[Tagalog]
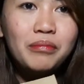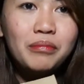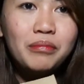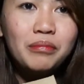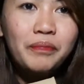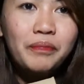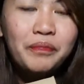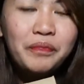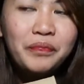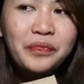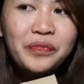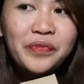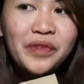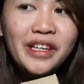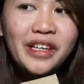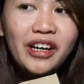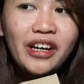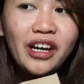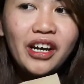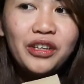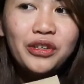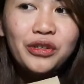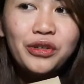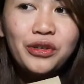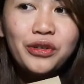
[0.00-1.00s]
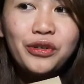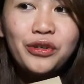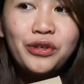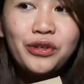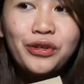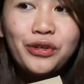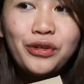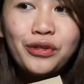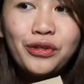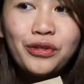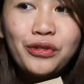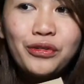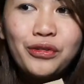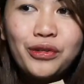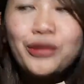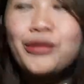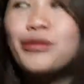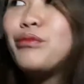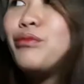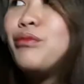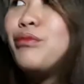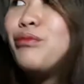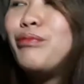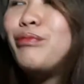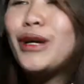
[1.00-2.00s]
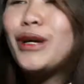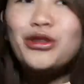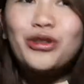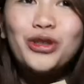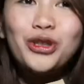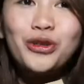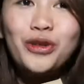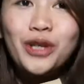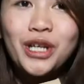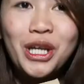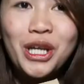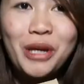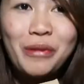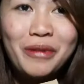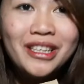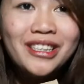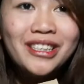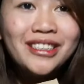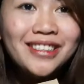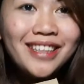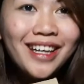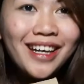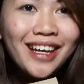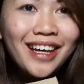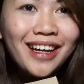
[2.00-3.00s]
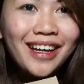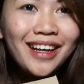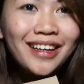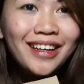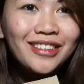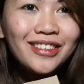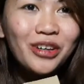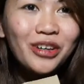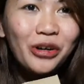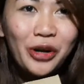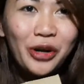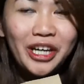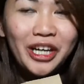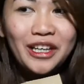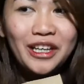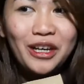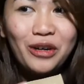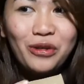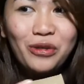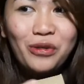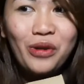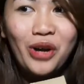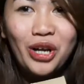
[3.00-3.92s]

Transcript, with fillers: Baka naman, ano, bato yung laman yan.